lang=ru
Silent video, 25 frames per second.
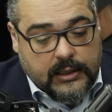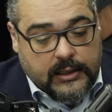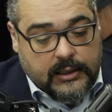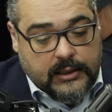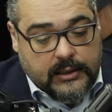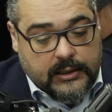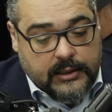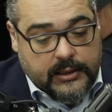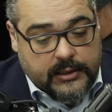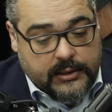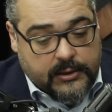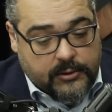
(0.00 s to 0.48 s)

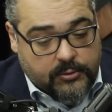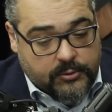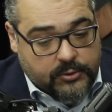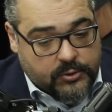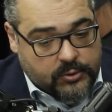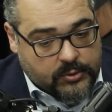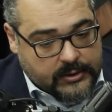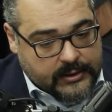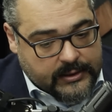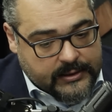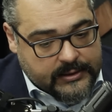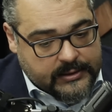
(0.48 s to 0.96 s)
А, это то,
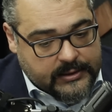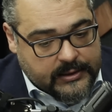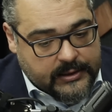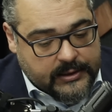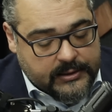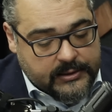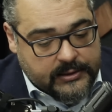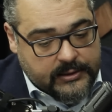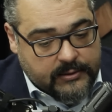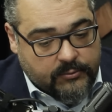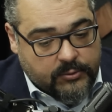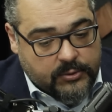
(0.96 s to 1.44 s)
что
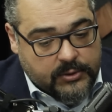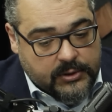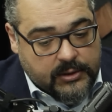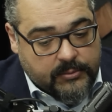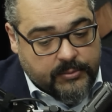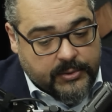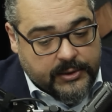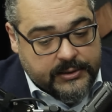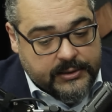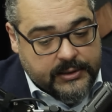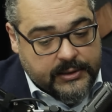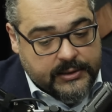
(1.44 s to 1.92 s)
касается вот
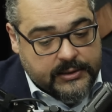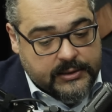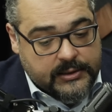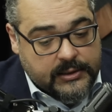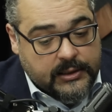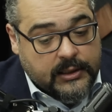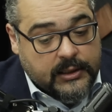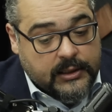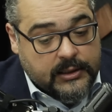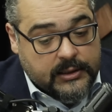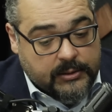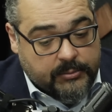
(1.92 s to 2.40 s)

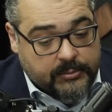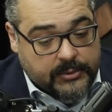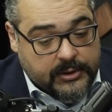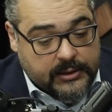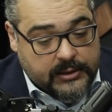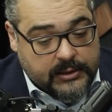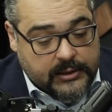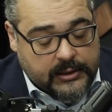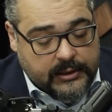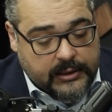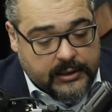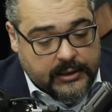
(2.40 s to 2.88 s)
непосредственно
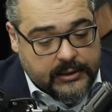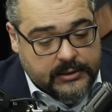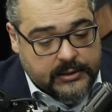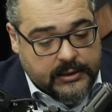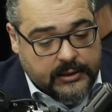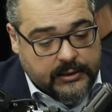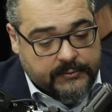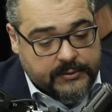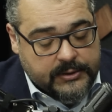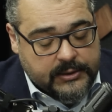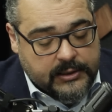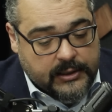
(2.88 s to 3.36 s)
атомной
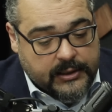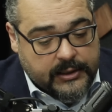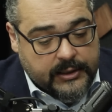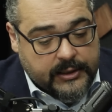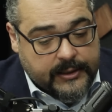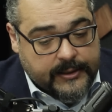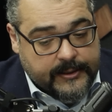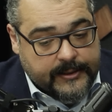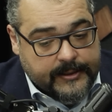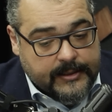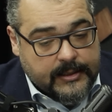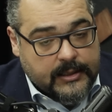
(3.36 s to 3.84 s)
энергетики в
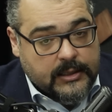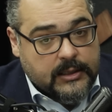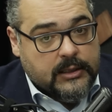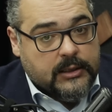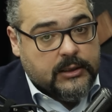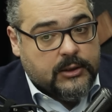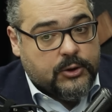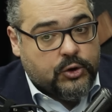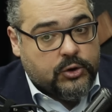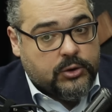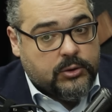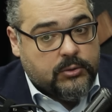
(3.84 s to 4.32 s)
стране.
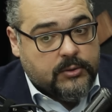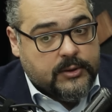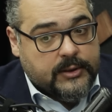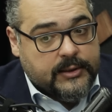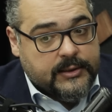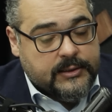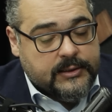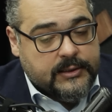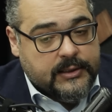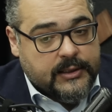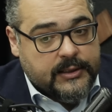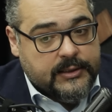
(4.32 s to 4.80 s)
Что
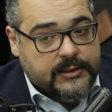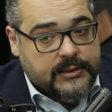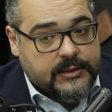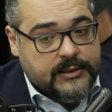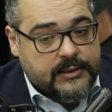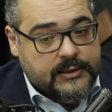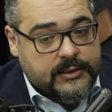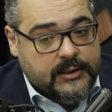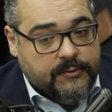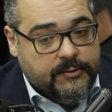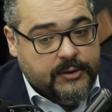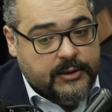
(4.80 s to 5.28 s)

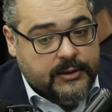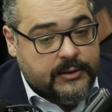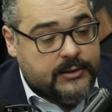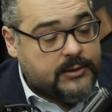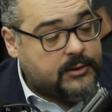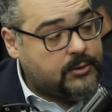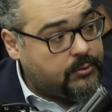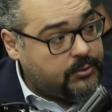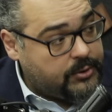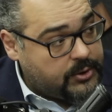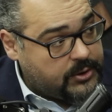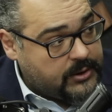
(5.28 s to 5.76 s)
касается основных
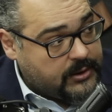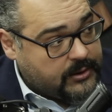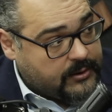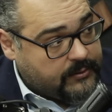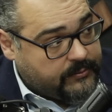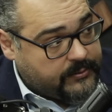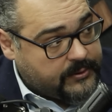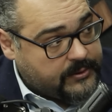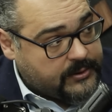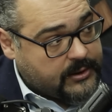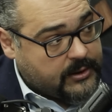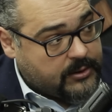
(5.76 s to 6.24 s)

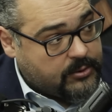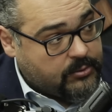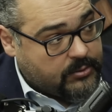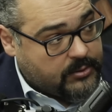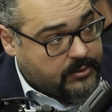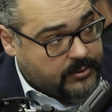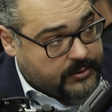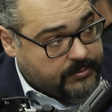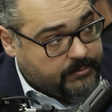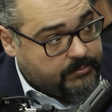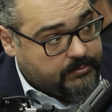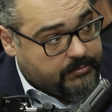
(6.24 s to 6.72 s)
источников, из
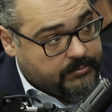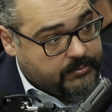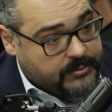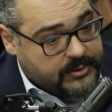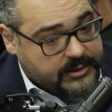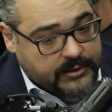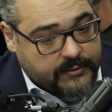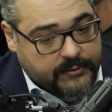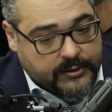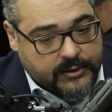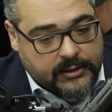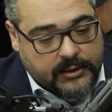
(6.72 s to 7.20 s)
которых
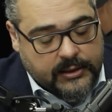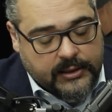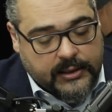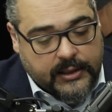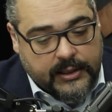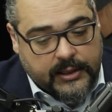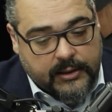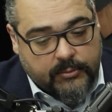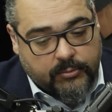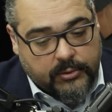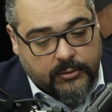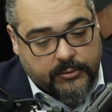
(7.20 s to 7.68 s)
Северная
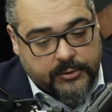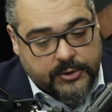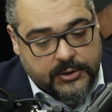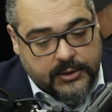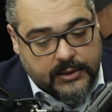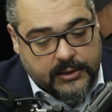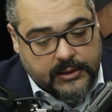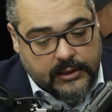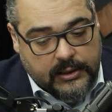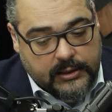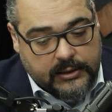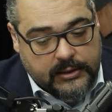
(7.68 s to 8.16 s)
Корея
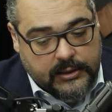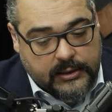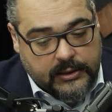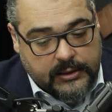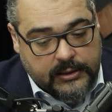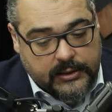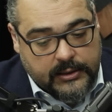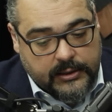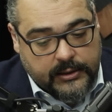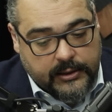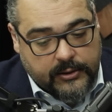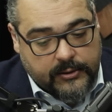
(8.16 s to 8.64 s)
получает
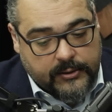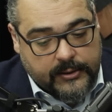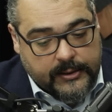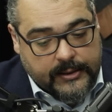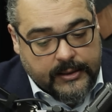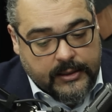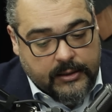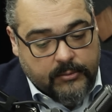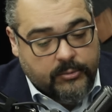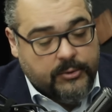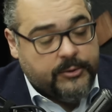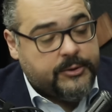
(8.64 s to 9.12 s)
электроэнергию.
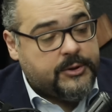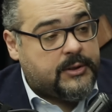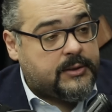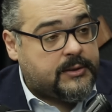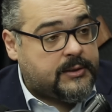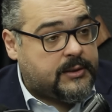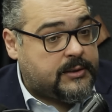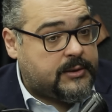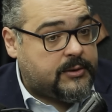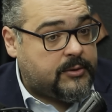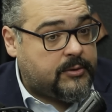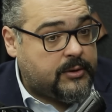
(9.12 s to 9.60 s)

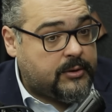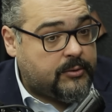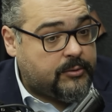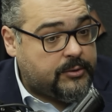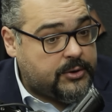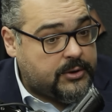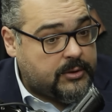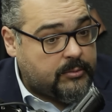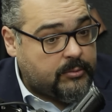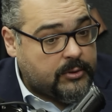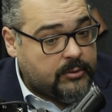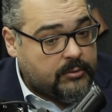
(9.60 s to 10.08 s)
Получает, кстати, не
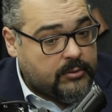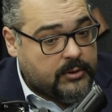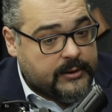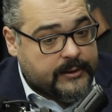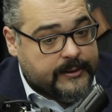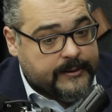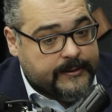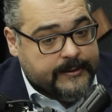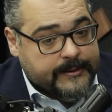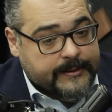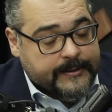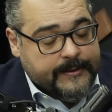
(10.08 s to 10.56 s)
очень
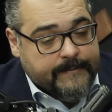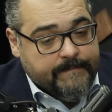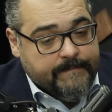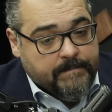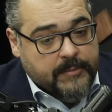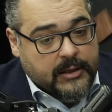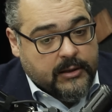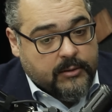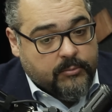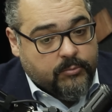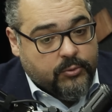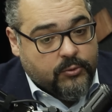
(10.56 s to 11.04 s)
много.
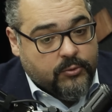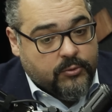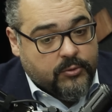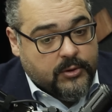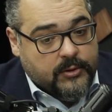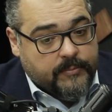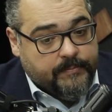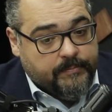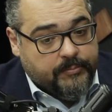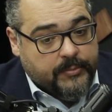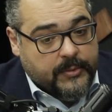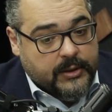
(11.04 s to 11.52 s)
А,
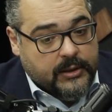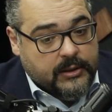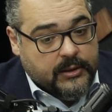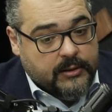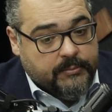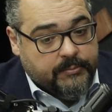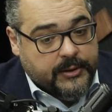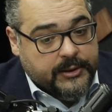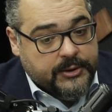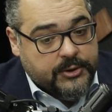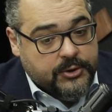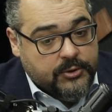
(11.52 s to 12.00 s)
по
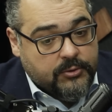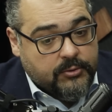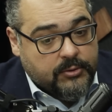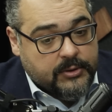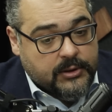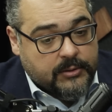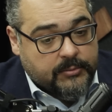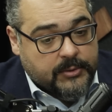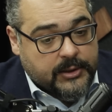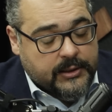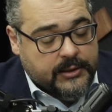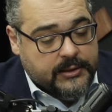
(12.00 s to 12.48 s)
а,
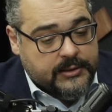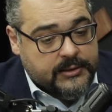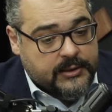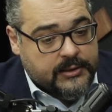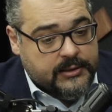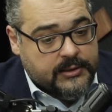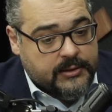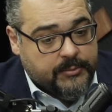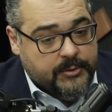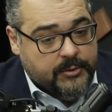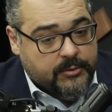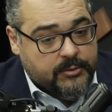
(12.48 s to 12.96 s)
подсчетам
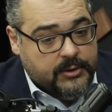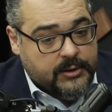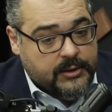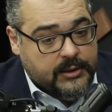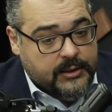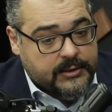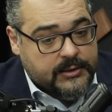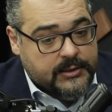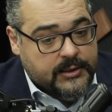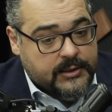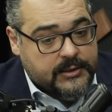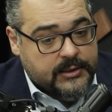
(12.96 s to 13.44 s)
Организации Объединенных
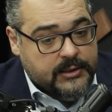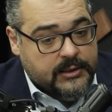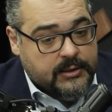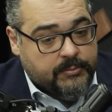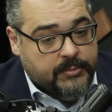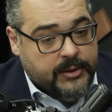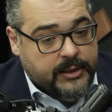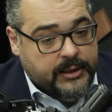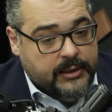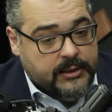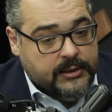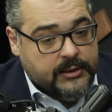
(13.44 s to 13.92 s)
Наций,
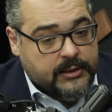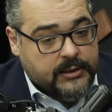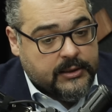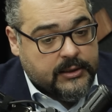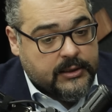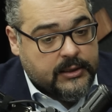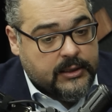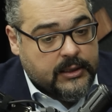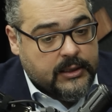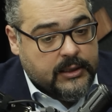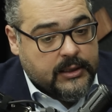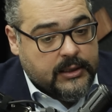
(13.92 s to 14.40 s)
где-то
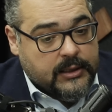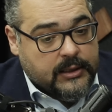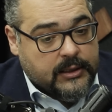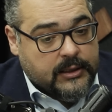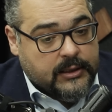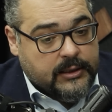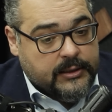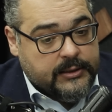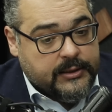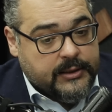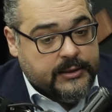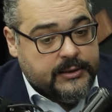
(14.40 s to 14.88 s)
порядка
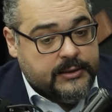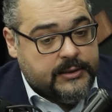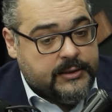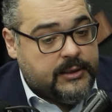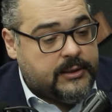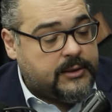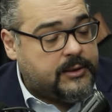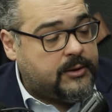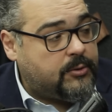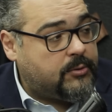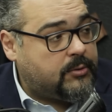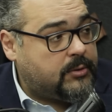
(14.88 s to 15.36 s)

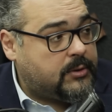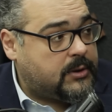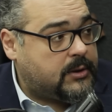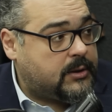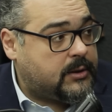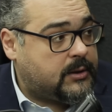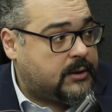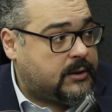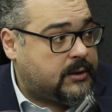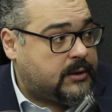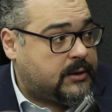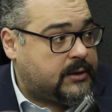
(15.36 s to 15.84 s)
33
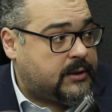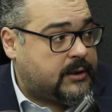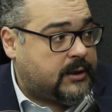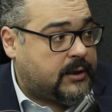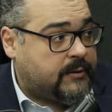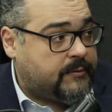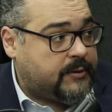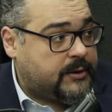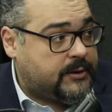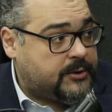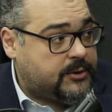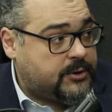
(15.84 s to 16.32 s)
а,
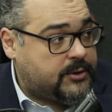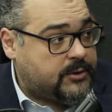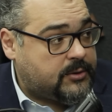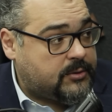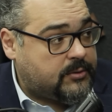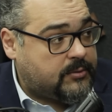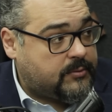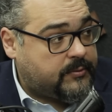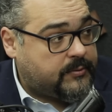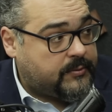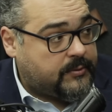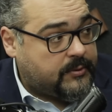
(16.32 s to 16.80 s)

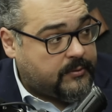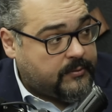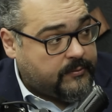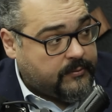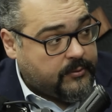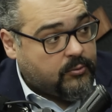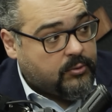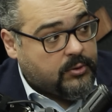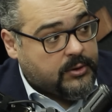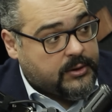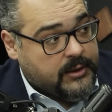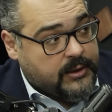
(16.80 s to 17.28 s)
тераватт-часов
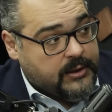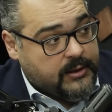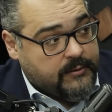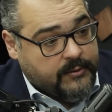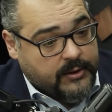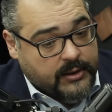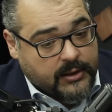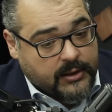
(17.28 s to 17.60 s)
в год они